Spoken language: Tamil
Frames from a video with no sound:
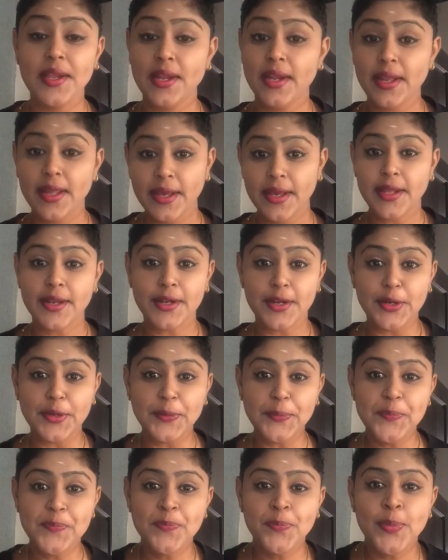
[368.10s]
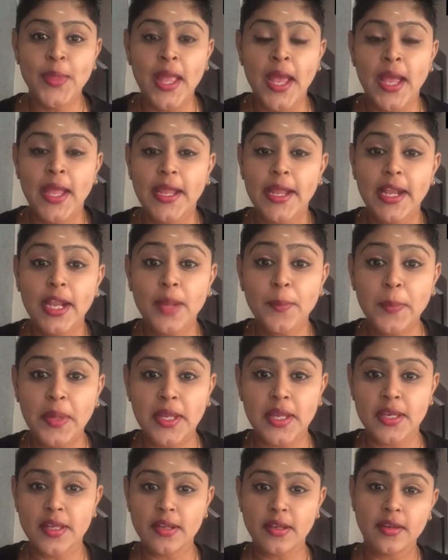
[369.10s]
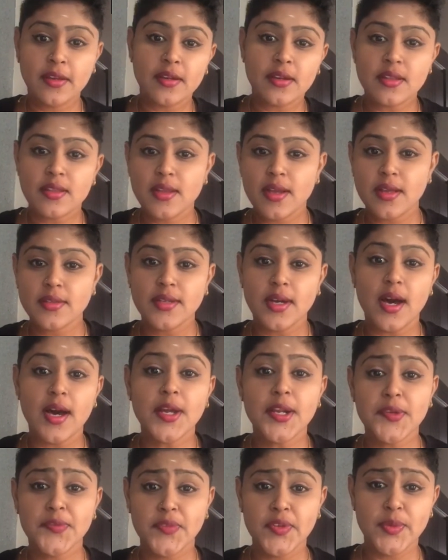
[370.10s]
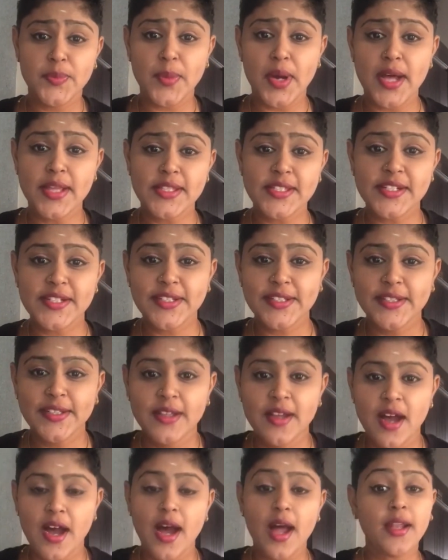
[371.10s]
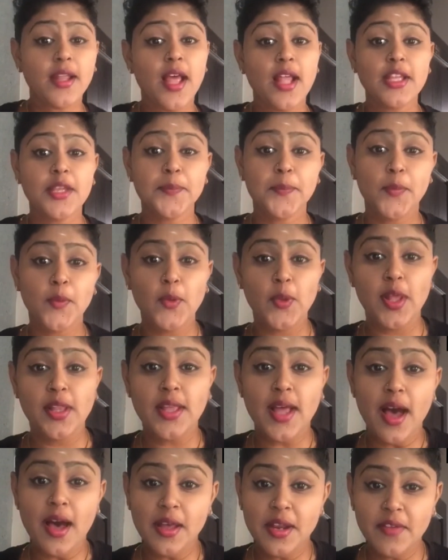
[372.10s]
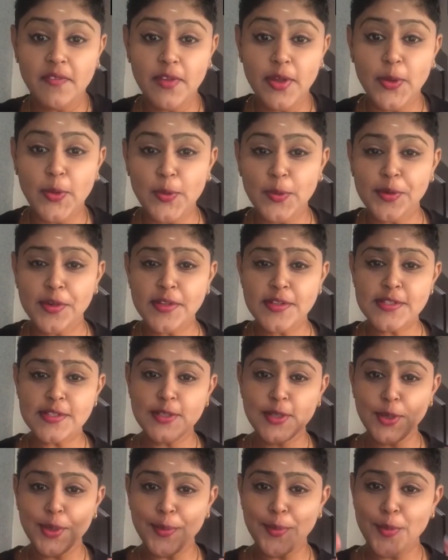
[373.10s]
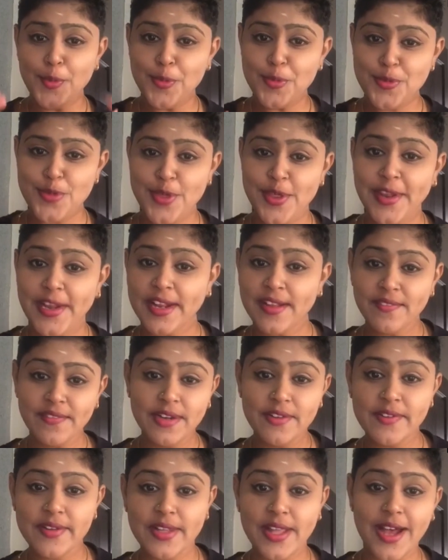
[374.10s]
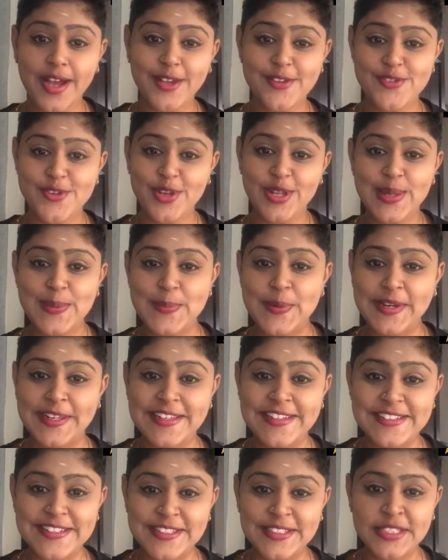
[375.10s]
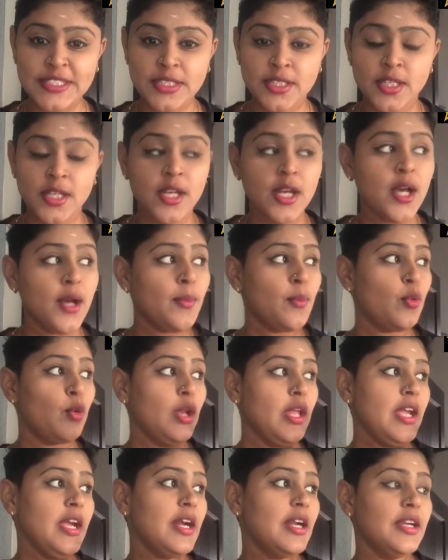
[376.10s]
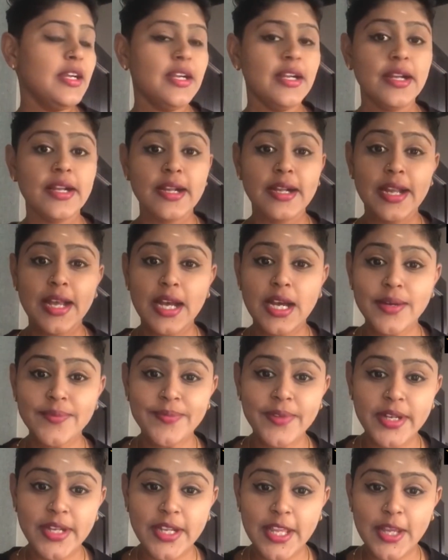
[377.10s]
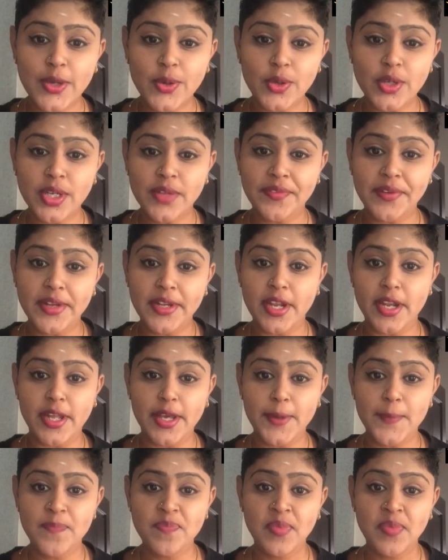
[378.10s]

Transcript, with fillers: இளைஞர்கள் இளமை இருக்கிறது அது அருவி மாதிரி ஆனால் இப்போது அந்த அருவி கூட ஸ்லோ மோஷனில் வெல்வதாக சொல்லப்படுகின்றது புலிகள் நகம் வெட்டி கொண்டு விட்டன